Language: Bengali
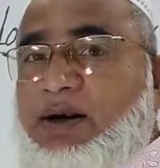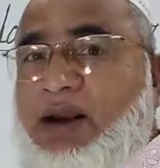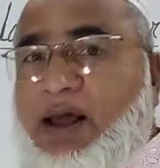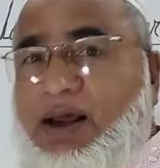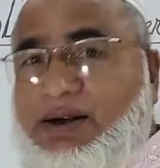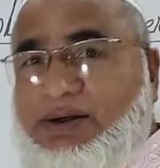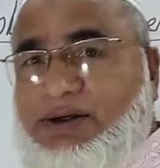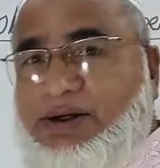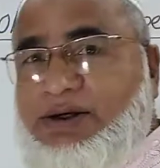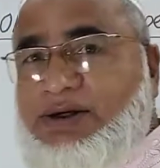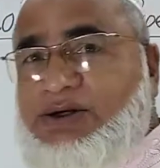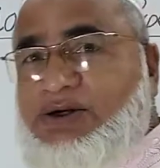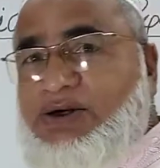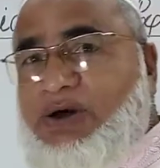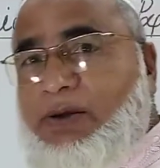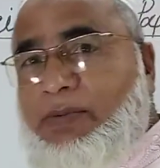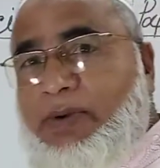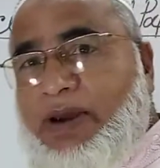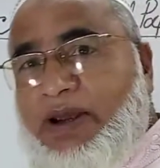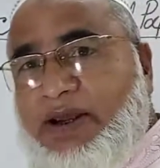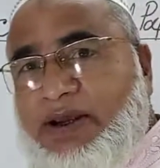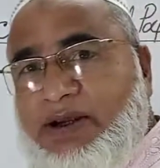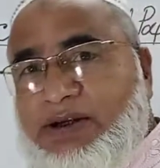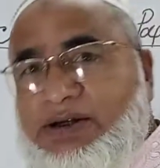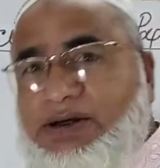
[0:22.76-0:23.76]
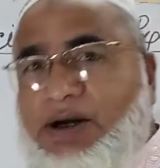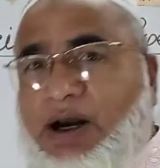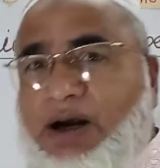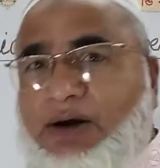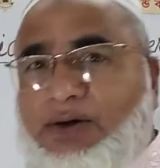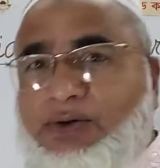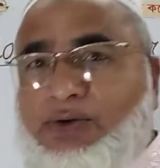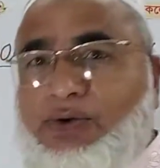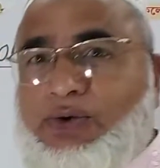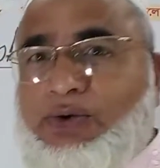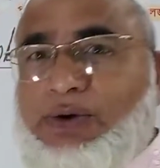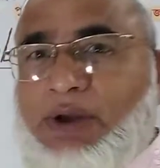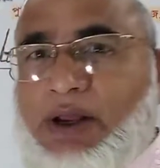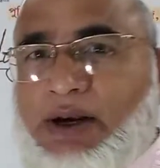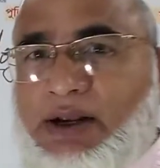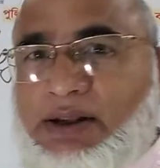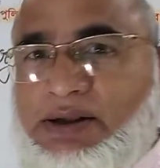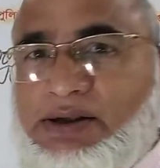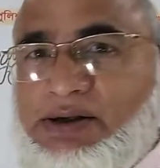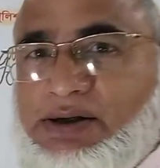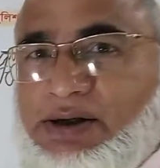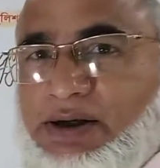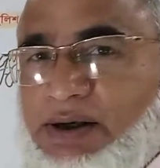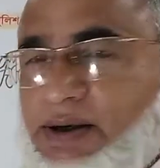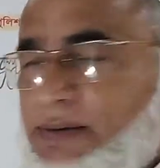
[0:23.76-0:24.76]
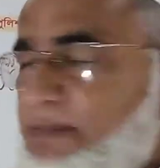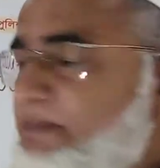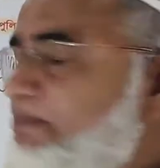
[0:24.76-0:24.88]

ক্লাসে সবাইকে স্বাগত জানাচ্ছি